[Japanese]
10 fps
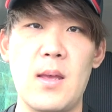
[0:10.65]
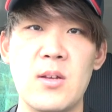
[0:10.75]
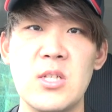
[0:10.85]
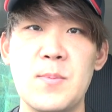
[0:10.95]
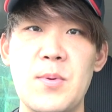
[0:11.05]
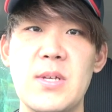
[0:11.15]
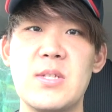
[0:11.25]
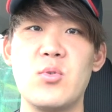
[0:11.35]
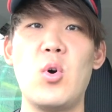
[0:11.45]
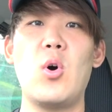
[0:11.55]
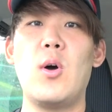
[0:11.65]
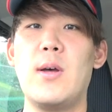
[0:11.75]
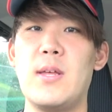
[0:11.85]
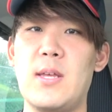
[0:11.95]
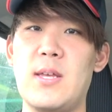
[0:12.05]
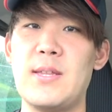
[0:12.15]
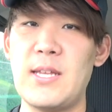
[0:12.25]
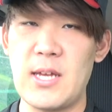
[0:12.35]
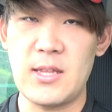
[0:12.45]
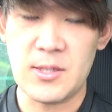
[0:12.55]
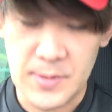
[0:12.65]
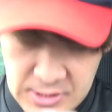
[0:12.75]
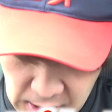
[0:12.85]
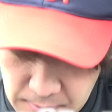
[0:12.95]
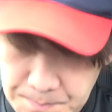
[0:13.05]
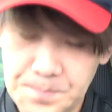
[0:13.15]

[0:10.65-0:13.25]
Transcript: エクスプレスを、えー、対談いたしました。